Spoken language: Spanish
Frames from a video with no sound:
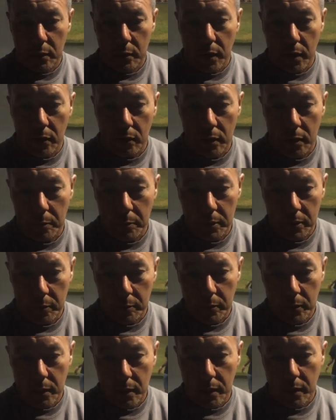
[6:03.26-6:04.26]
trabajo en la
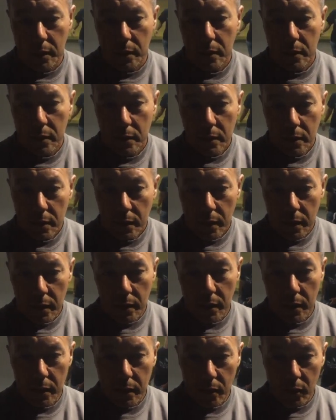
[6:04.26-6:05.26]
pretemporada.
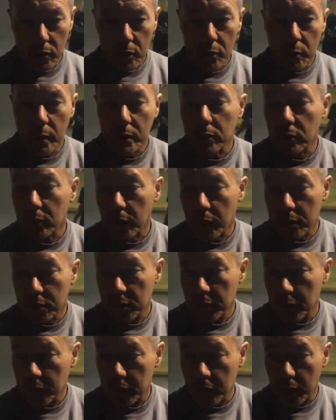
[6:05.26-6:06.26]
Eh, hoy nos va a tocar,
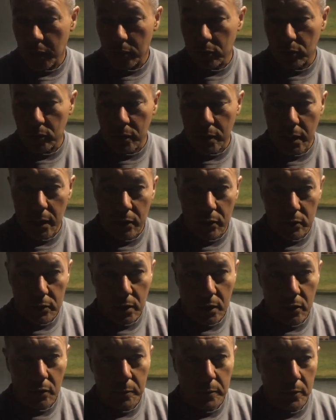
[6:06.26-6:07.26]
sí, entrenar todo acá al
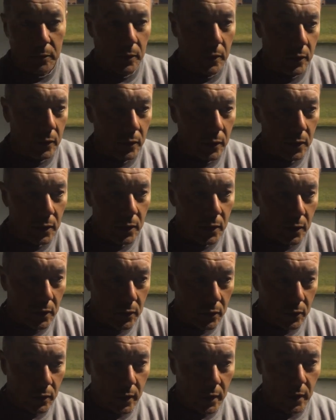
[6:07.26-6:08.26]
costado, pero bueno,
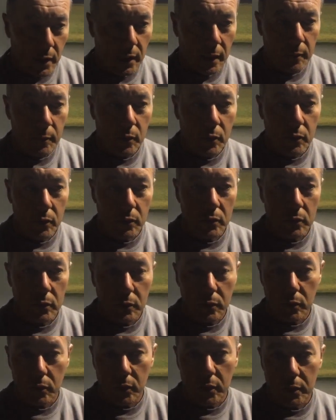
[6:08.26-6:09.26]
nos arreglamos
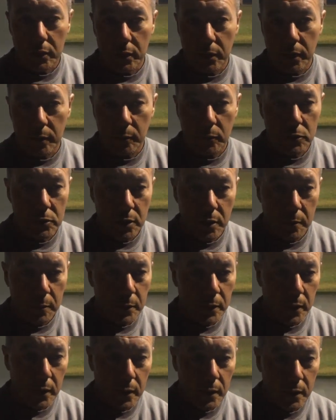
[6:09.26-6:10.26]
con lo que tenemos
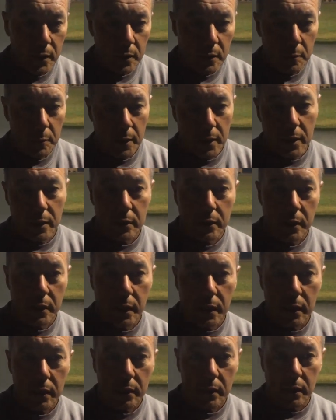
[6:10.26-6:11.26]
siempre para
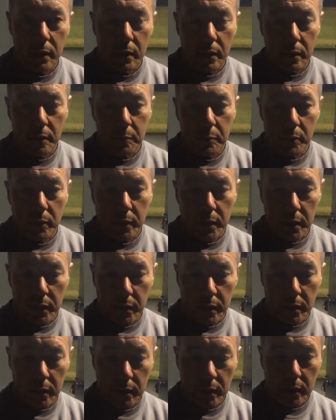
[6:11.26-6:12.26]
entrenar, eh,
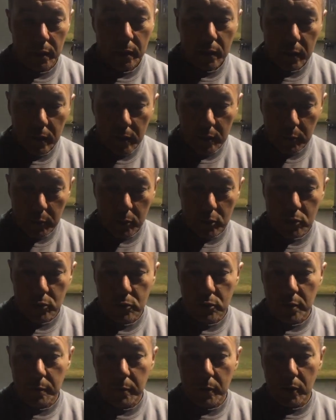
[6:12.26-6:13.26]
porque por
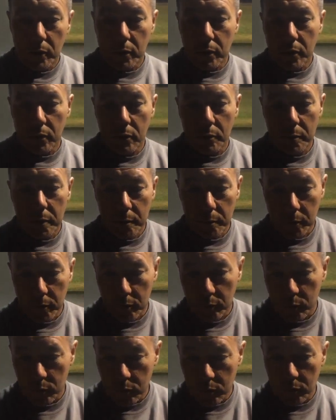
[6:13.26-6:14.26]
eso siempre lo digo lo
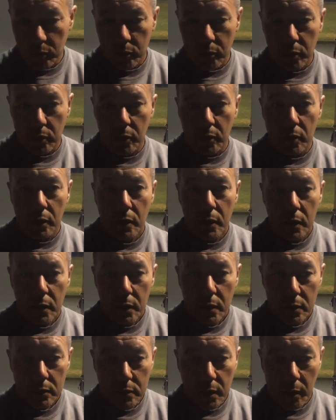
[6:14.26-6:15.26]
mismo, uno
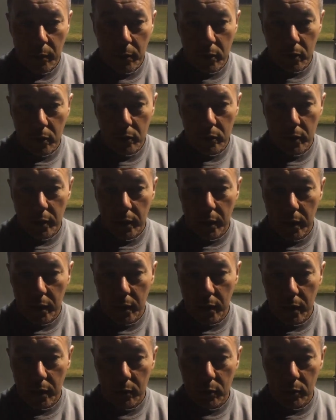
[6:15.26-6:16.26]
sabe
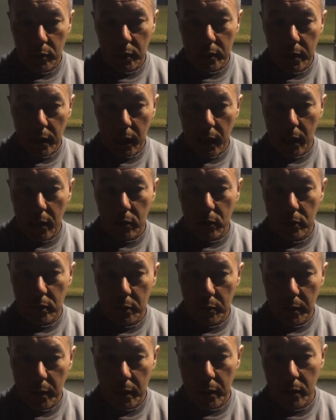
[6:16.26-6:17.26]
dónde en el club que está,
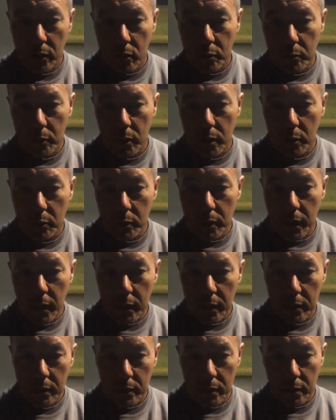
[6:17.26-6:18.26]
dónde viene, cómo
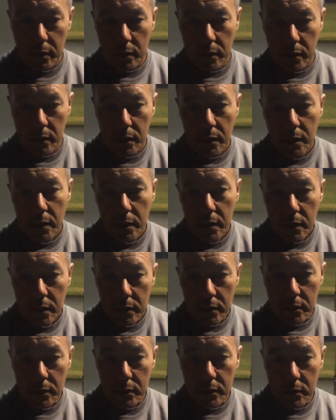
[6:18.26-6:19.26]
laburar y,
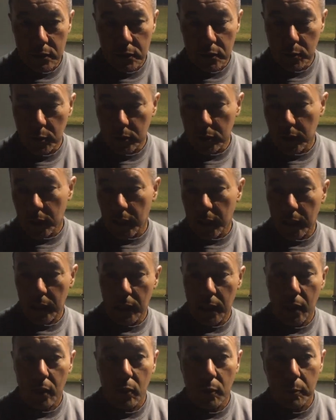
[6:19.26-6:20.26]
y si vos te la
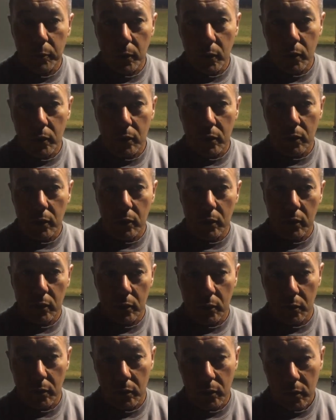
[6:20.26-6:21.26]
arreglás con
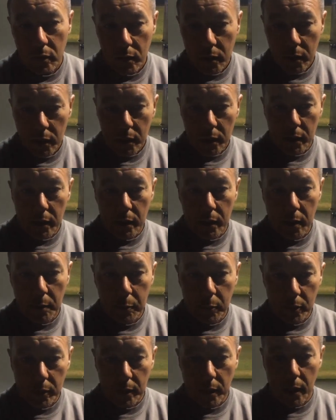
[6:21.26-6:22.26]
poco,
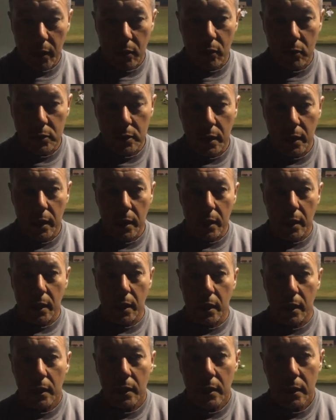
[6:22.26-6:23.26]
es porque las cosas
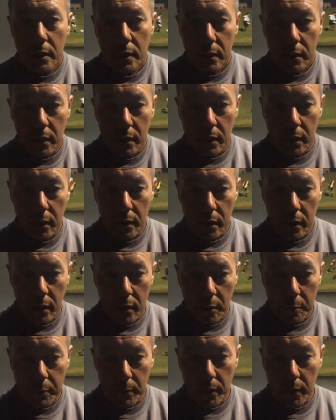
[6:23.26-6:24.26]
las
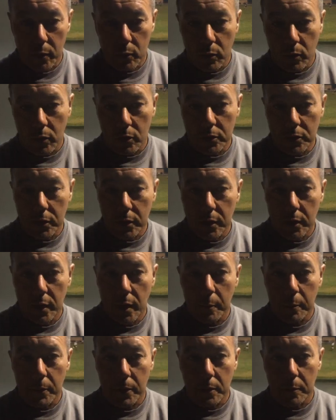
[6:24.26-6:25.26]
eh, el, jugador tiene
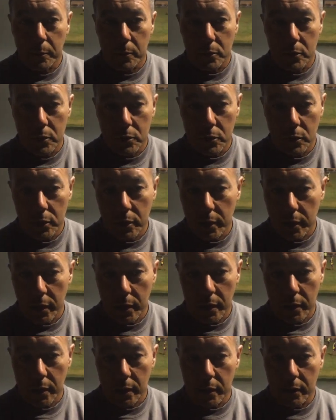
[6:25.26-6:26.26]
la predisposición
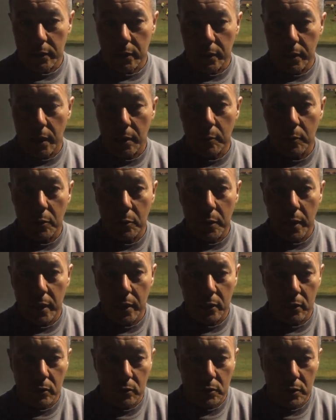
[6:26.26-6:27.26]
de, entrenar muy
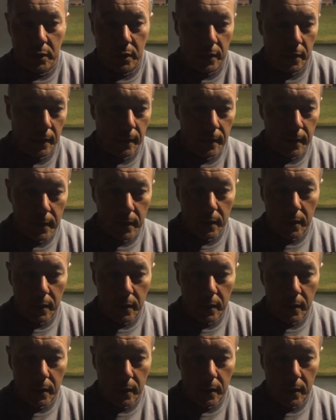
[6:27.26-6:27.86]
bien, entonces